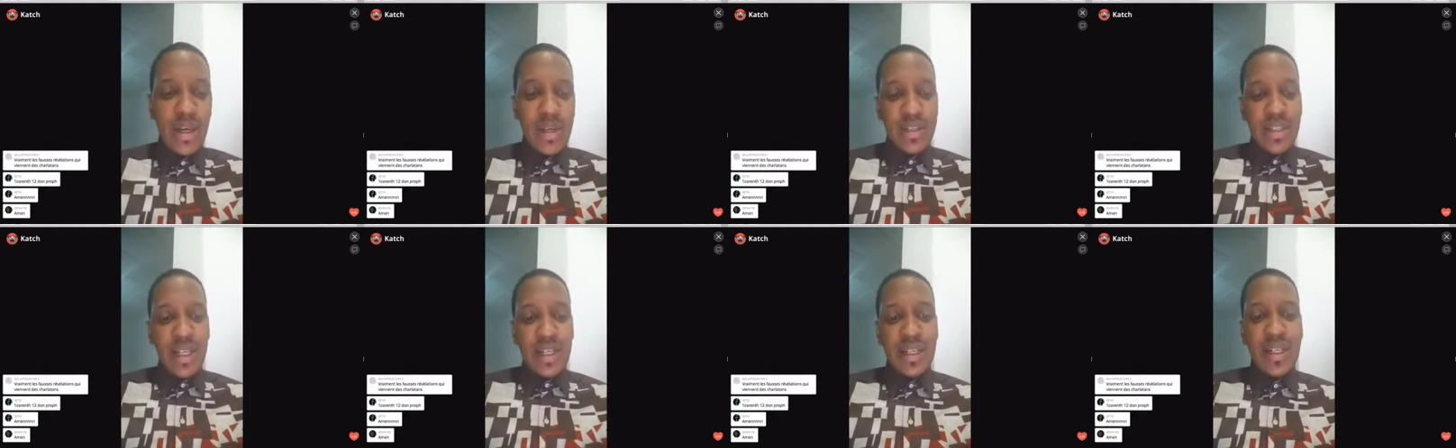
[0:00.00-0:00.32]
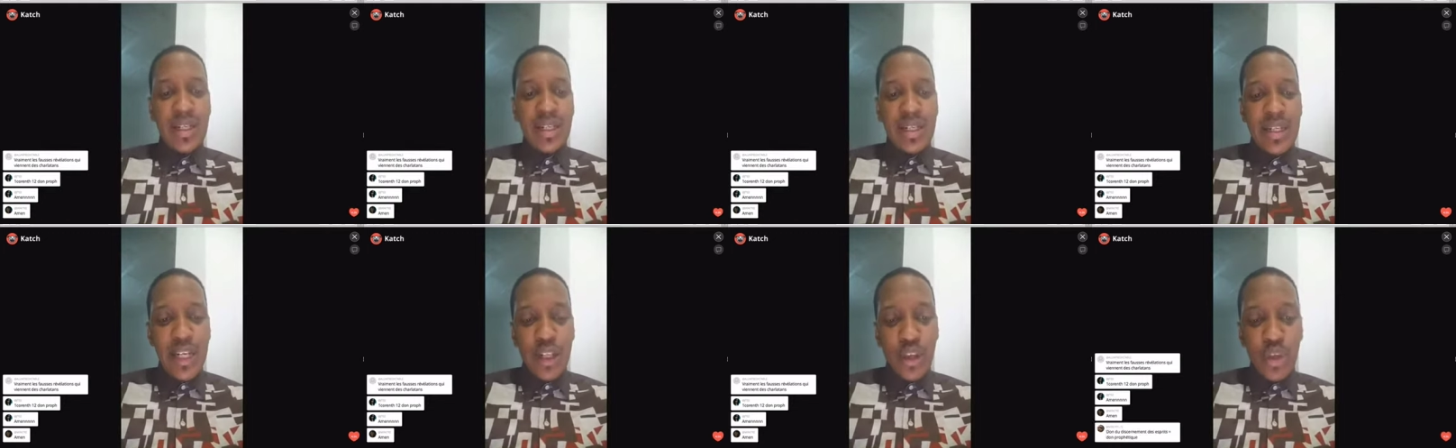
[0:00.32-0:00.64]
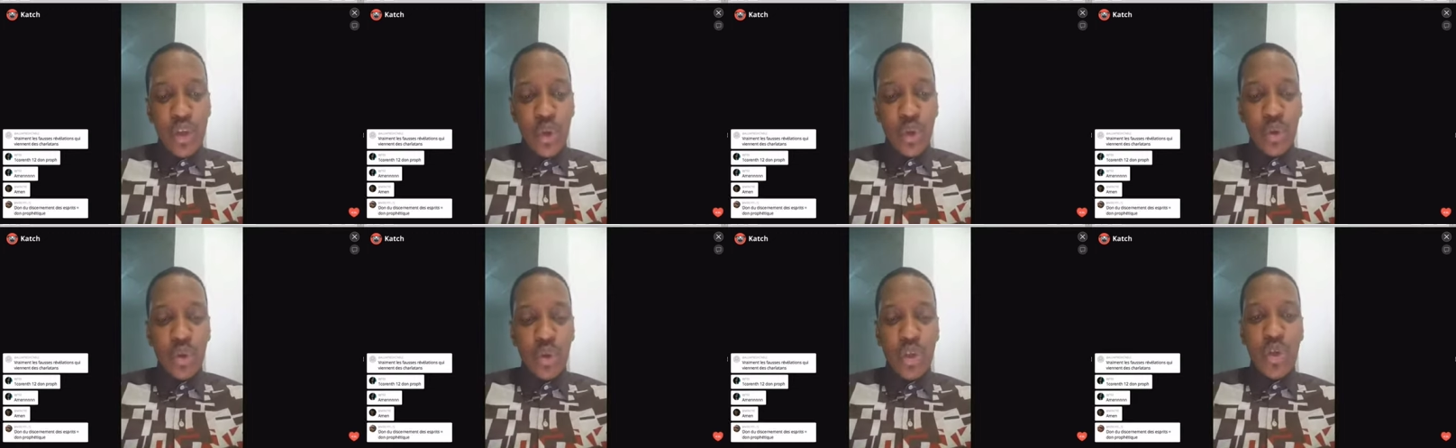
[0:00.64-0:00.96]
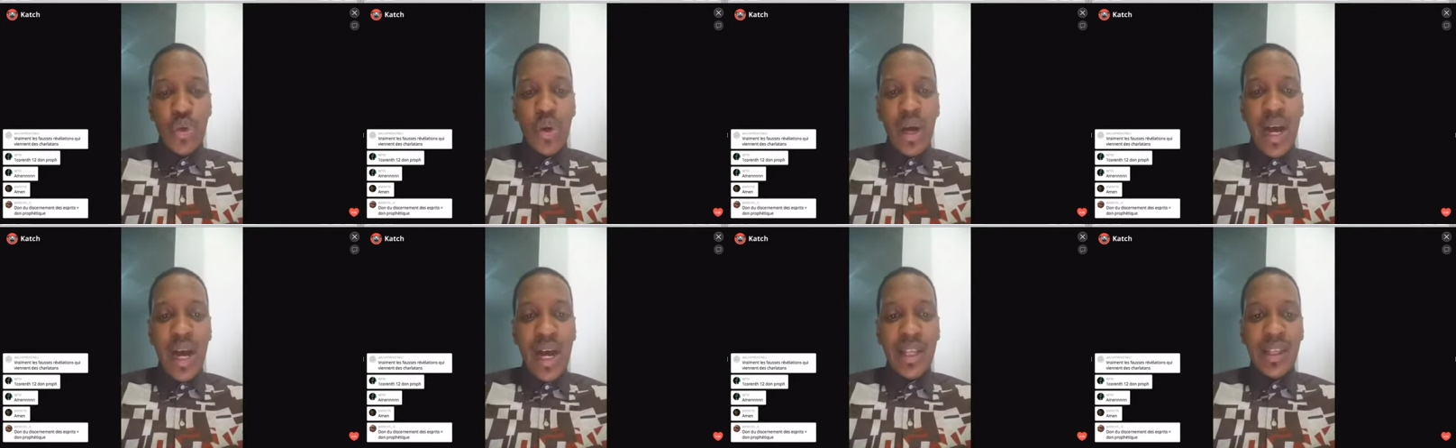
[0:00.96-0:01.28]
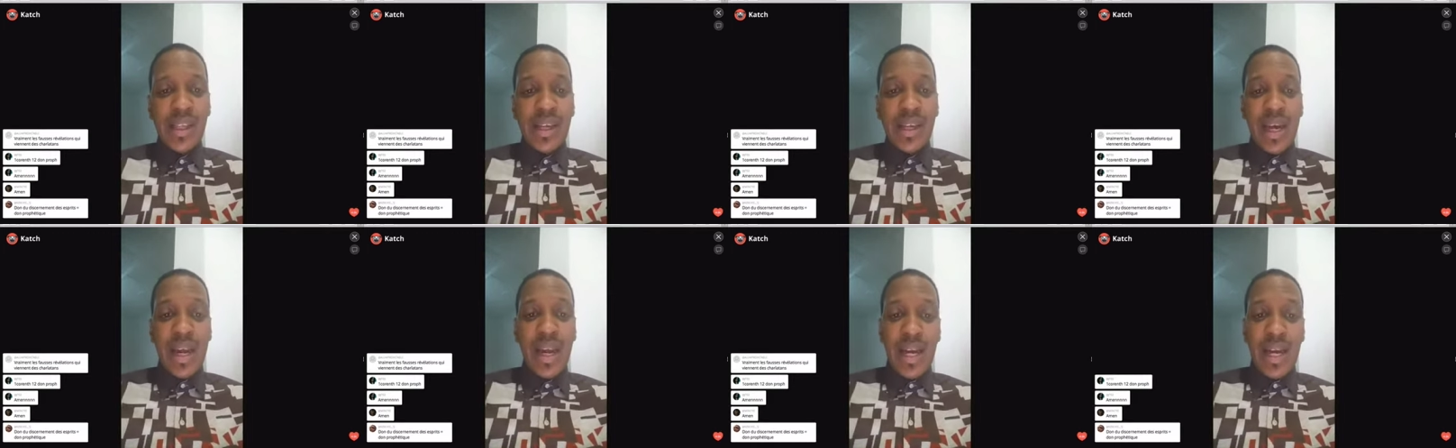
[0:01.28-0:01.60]
c'est-à-dire des dons qui ont
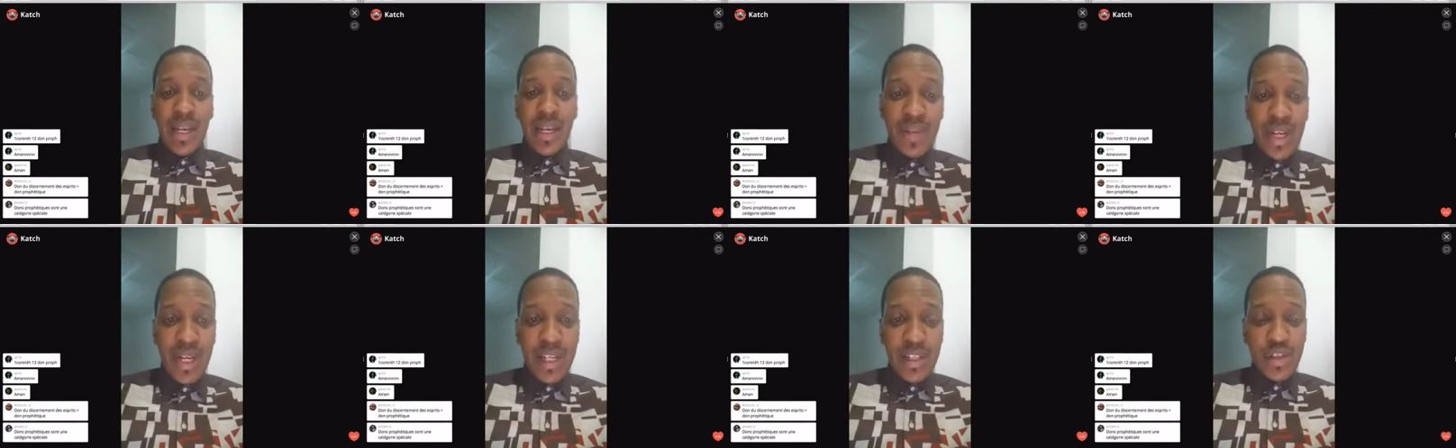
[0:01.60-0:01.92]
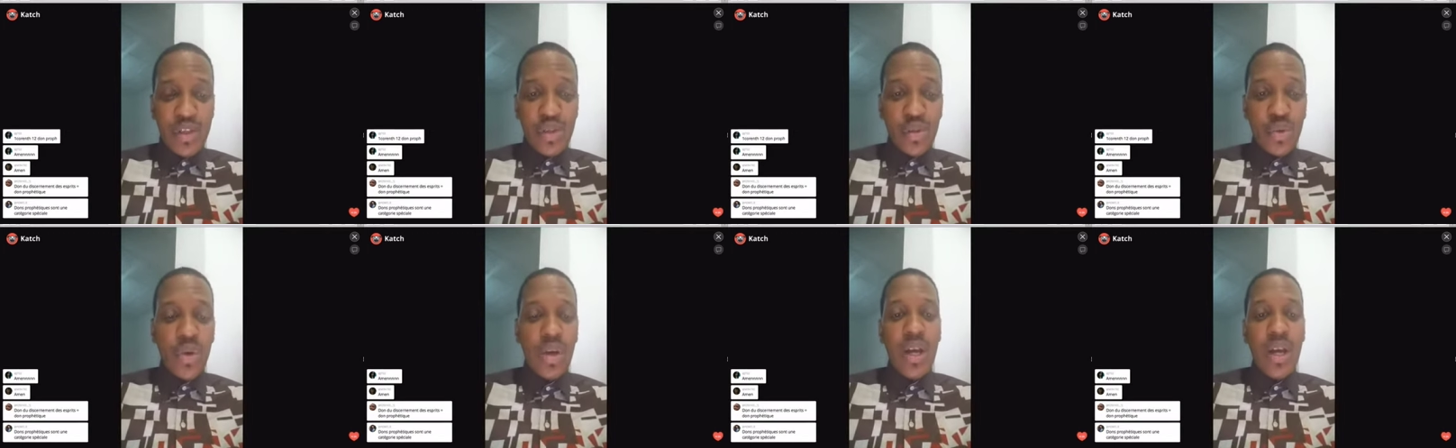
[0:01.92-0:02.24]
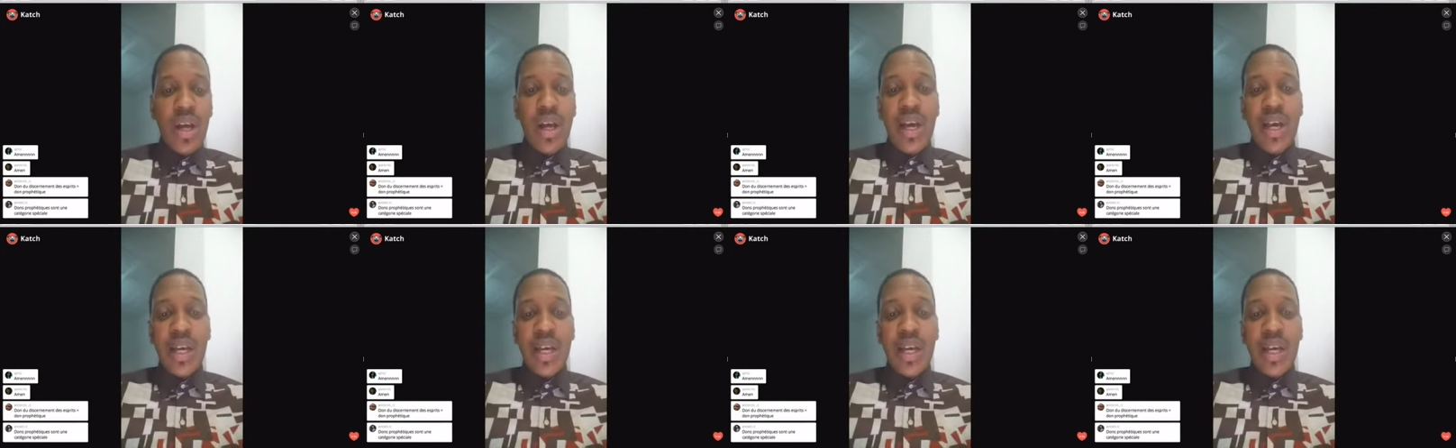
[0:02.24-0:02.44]
attrait à la révélation